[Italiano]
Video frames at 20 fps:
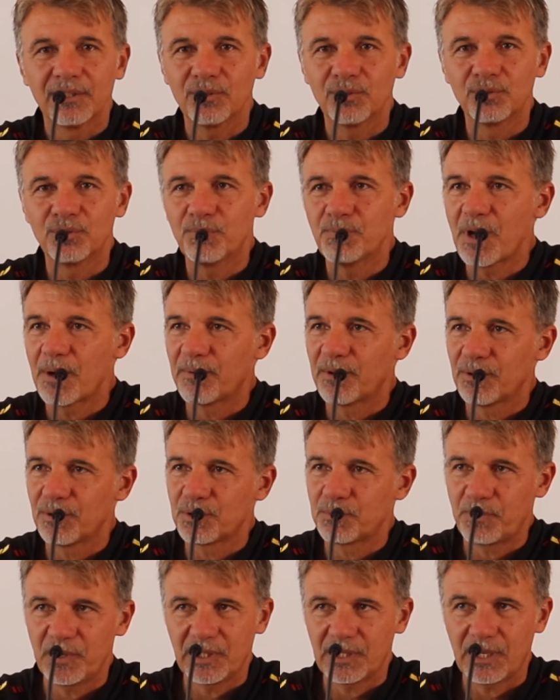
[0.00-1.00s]
non dobbiamo
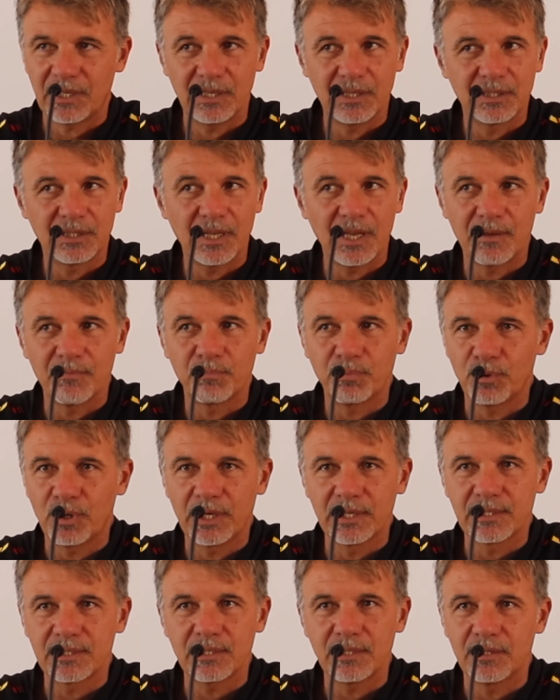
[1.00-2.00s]
aspettare il tempo,
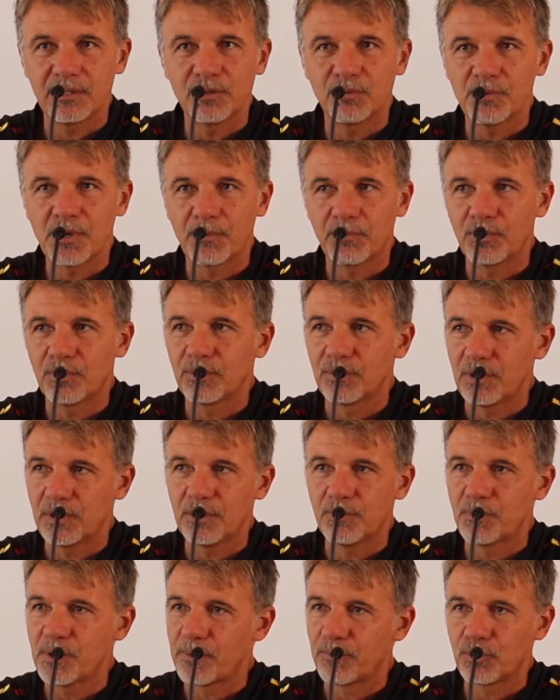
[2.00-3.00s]
anzi gli dobbiamo, gli
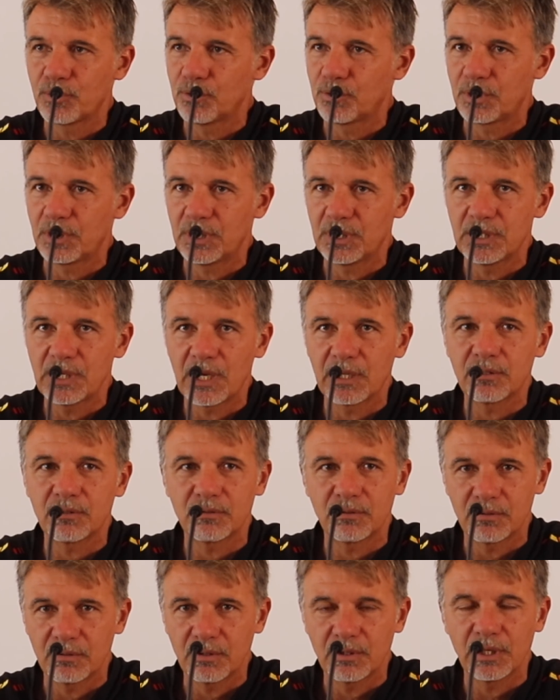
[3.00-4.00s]
dobbiamo correre
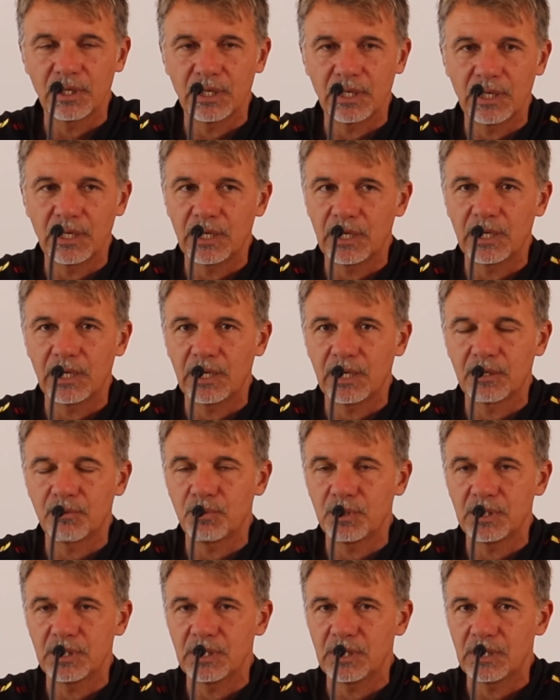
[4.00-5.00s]
dietro e, e, e
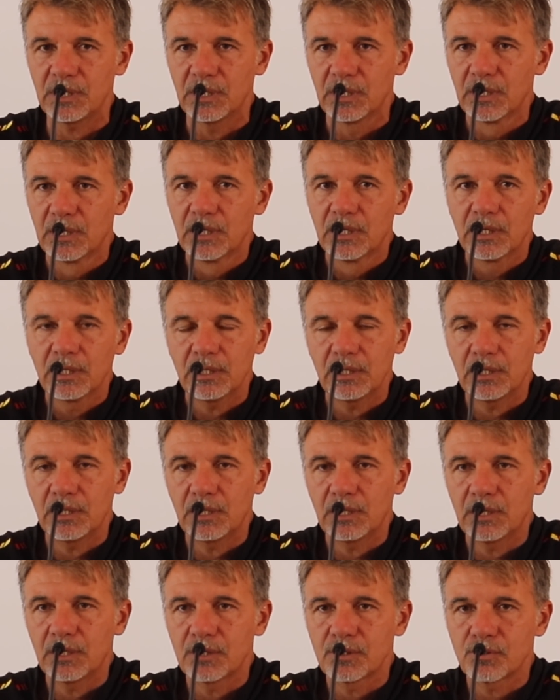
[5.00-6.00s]
quindi
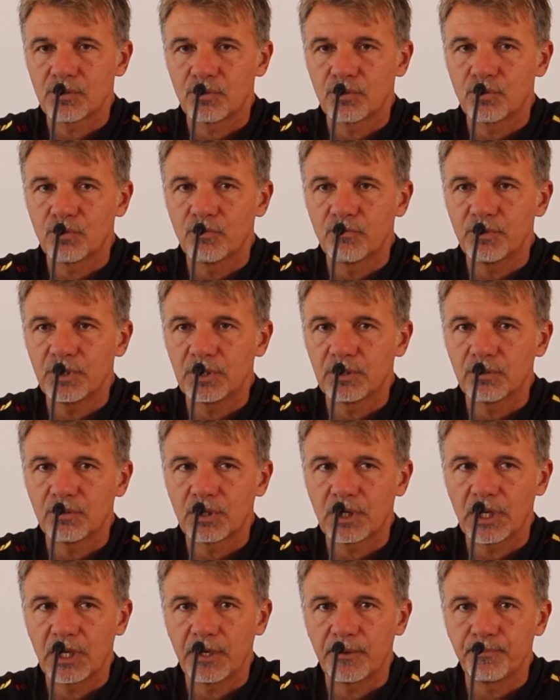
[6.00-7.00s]
eh, sono convinto
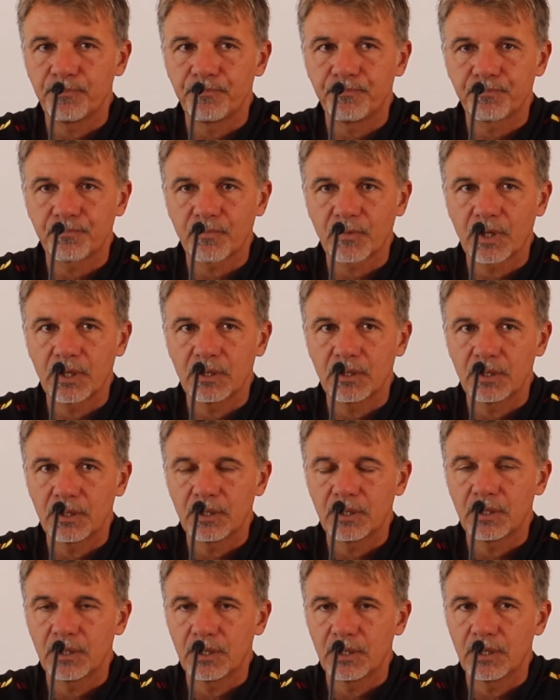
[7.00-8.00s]
che
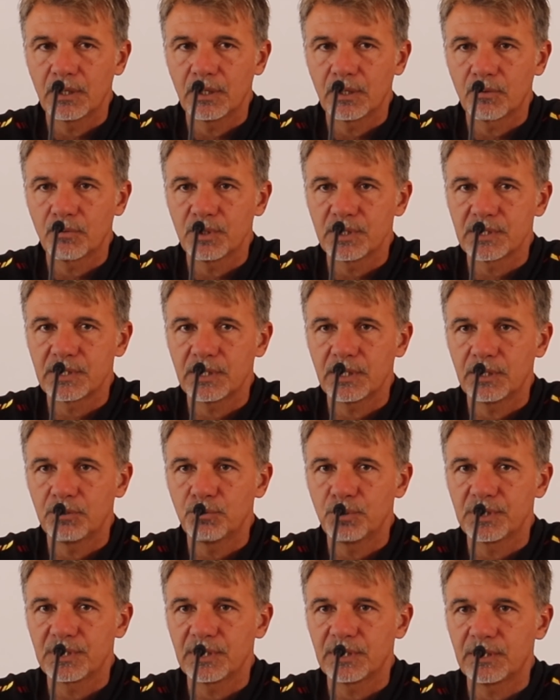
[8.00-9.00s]
eh, queste
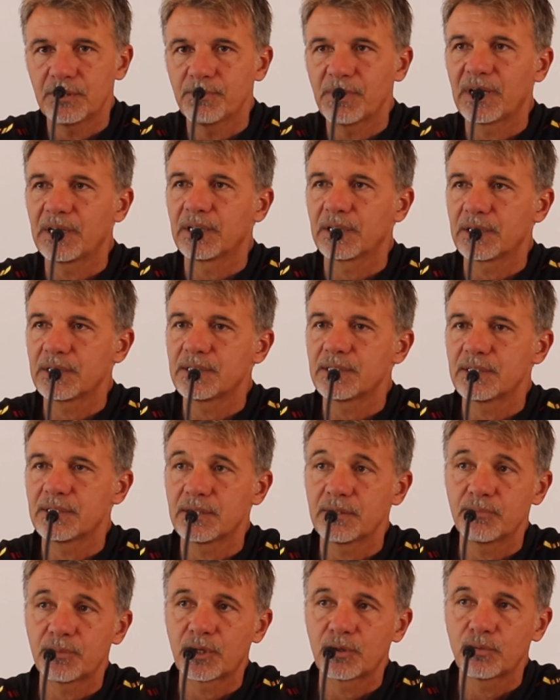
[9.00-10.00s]
due settimane, anche se
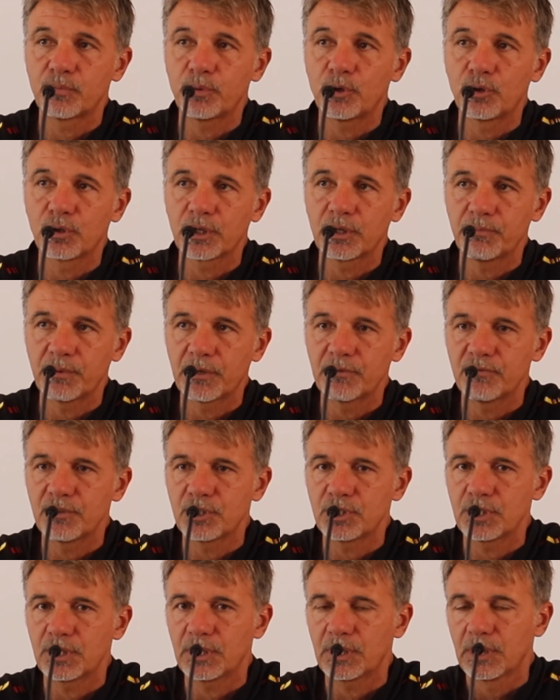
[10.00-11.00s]
sembrano poche, ma
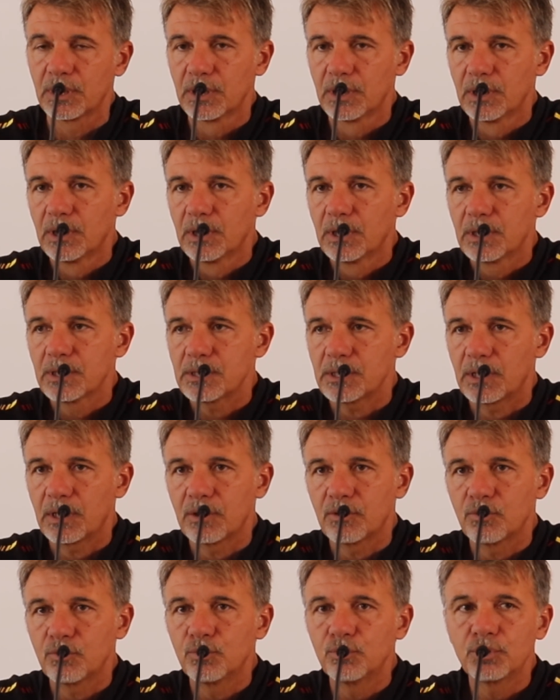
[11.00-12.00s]
invece
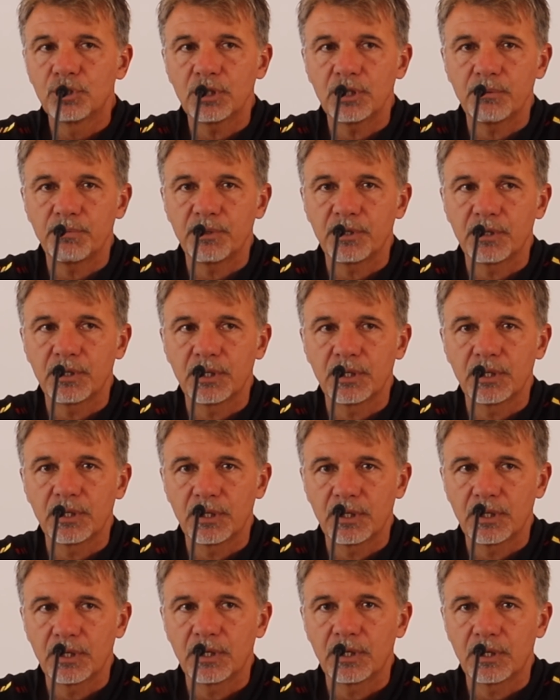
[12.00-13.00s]
saranno utili per,
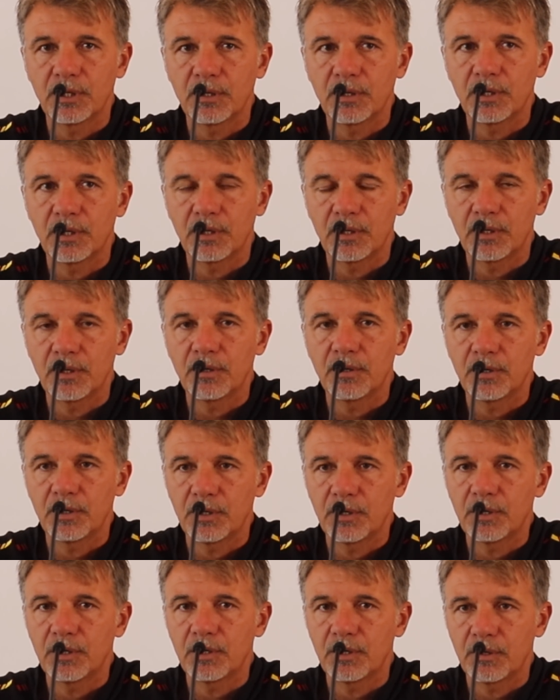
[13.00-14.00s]

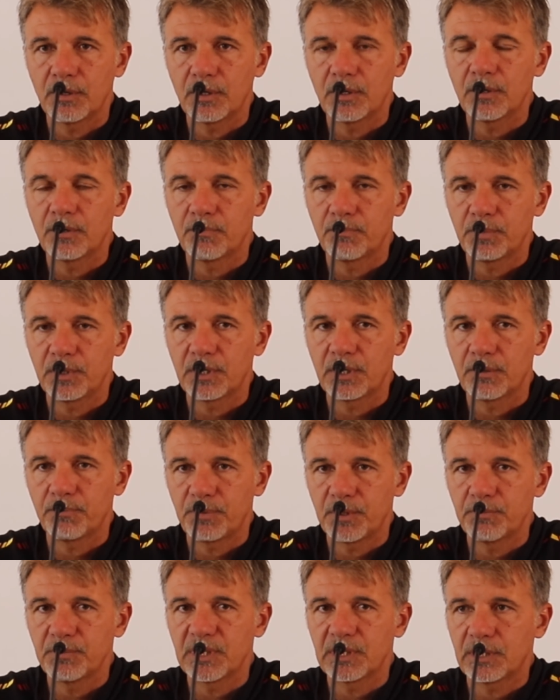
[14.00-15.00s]
eh, per,
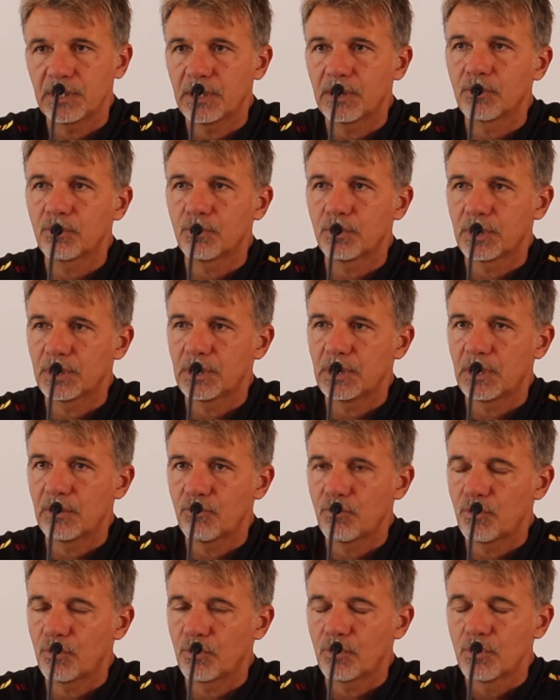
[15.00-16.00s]
per mettere ancora del
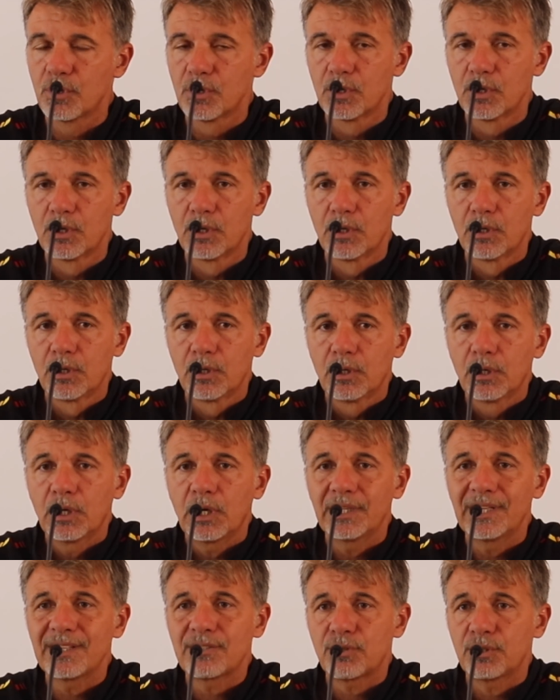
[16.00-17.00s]
lavoro.
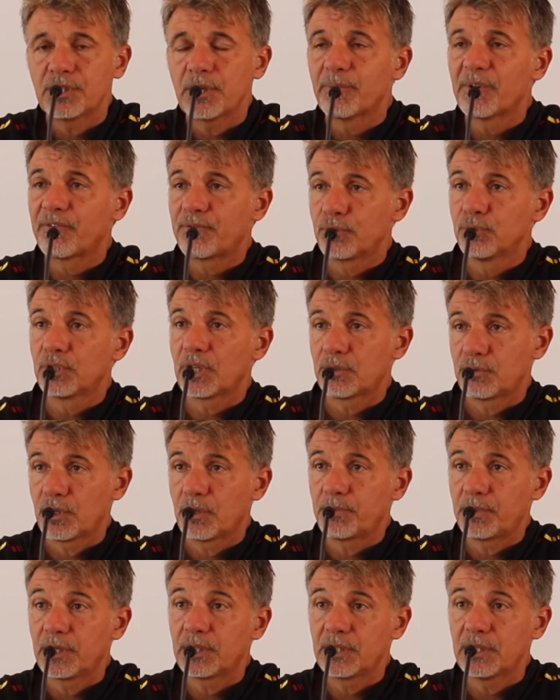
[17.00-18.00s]
Adesso andiamo a affrontare
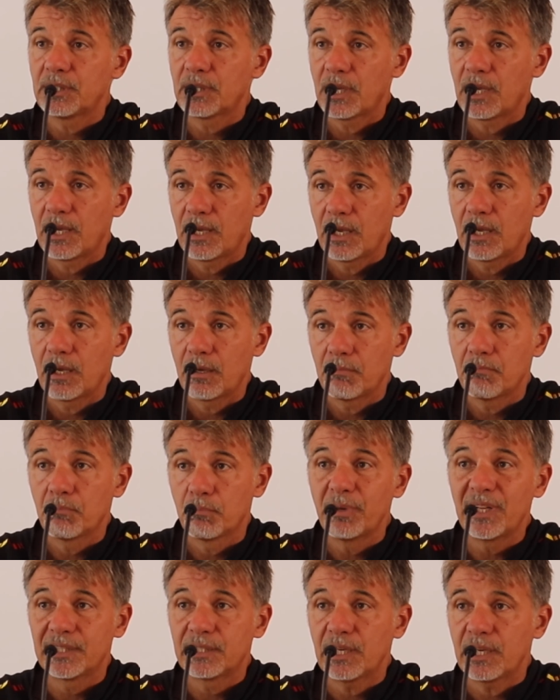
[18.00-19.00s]
una partita, un
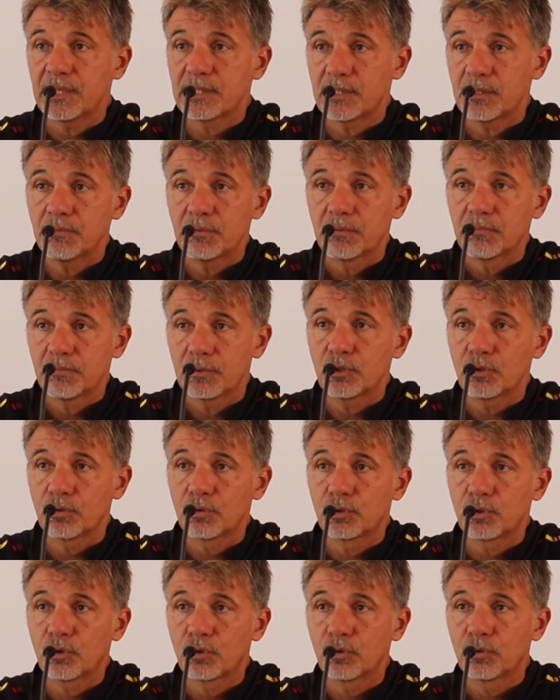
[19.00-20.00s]
bel test, sono,
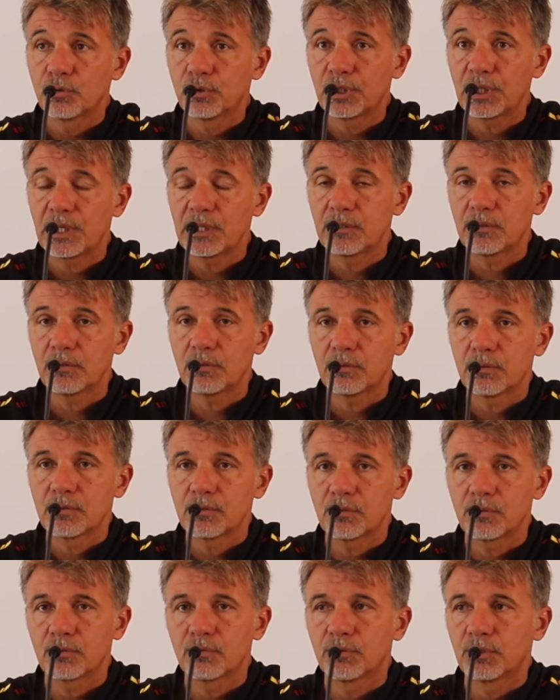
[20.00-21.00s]
sono contento,
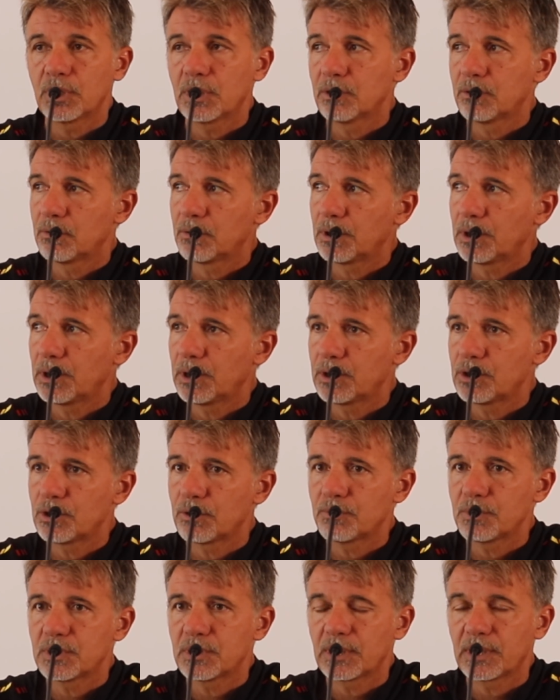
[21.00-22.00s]
sono contento che c'è
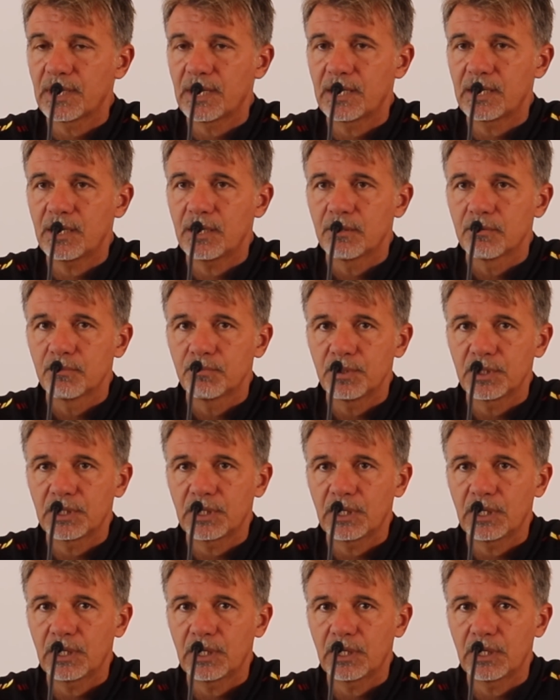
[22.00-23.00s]
questa gara
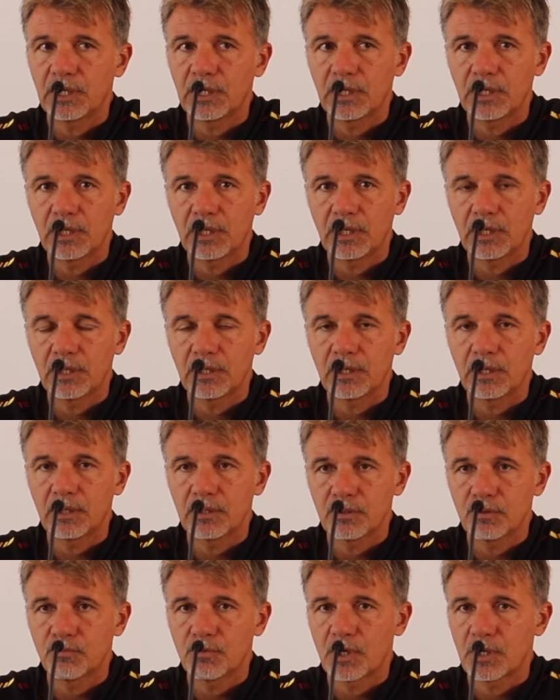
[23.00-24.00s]
perché
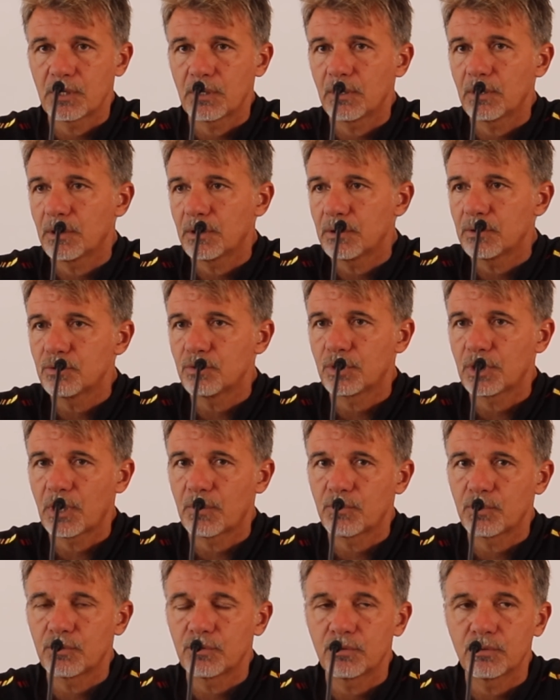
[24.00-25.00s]
insomma,
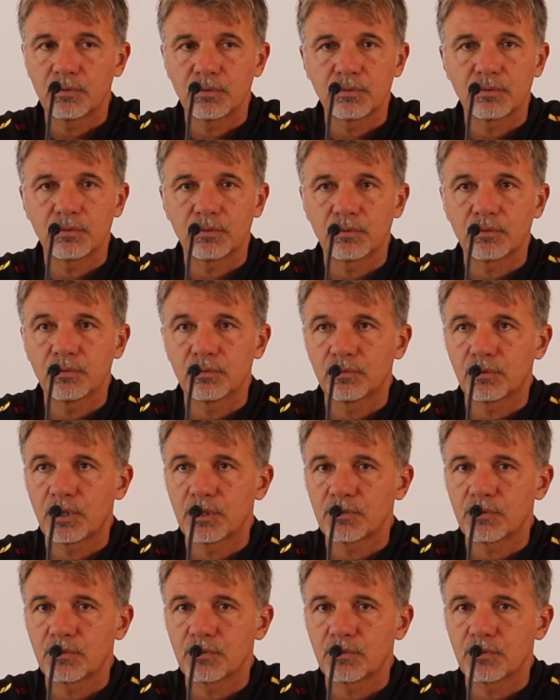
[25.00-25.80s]
giochiamo contro, contro, una